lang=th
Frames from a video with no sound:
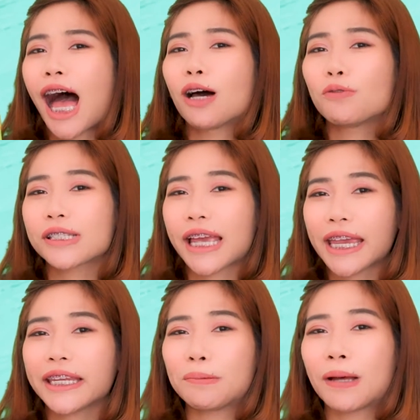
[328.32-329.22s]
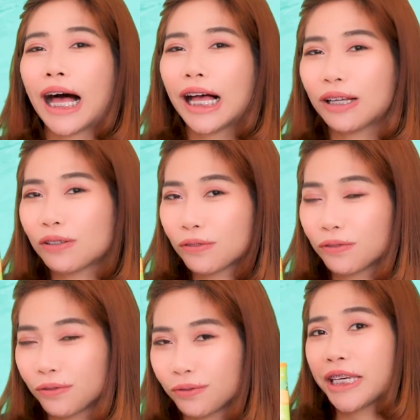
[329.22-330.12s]
I will take them out
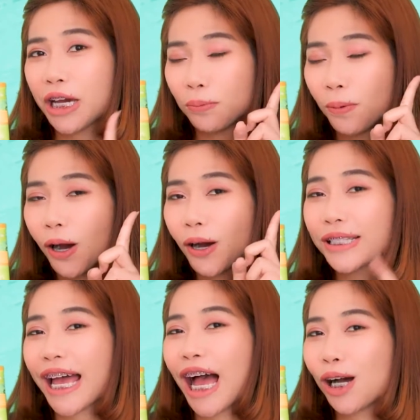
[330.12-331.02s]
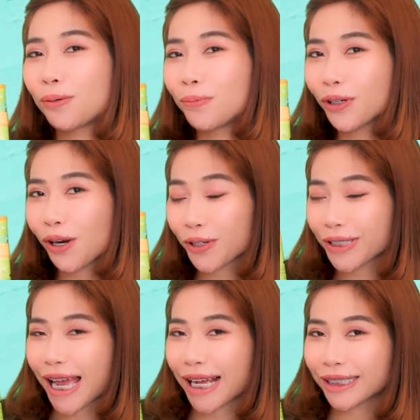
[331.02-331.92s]
เดี๋ยวพ่อจะเอามดออก
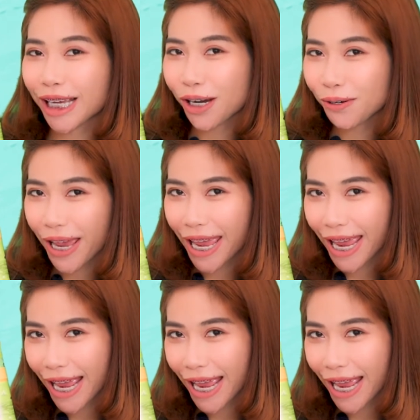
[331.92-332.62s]
จากเจ้าเอ